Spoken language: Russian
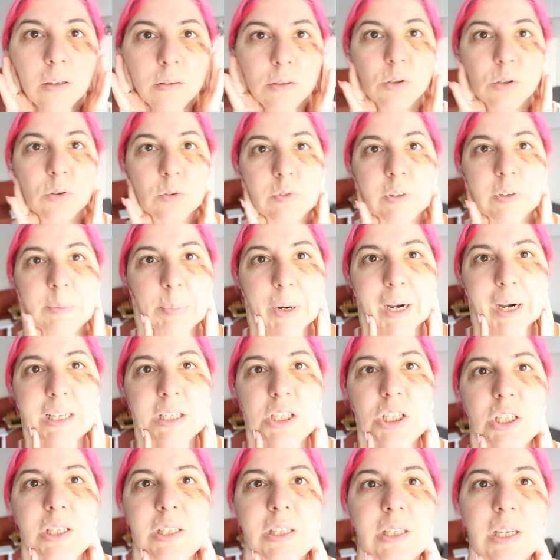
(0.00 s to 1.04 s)
Все, вы
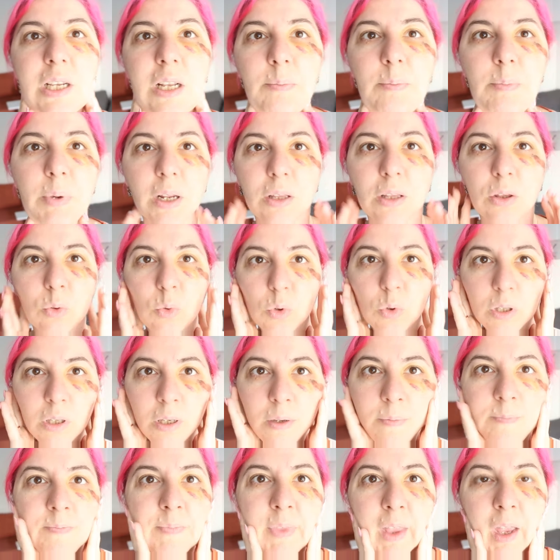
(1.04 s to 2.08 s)
прочистили протоки.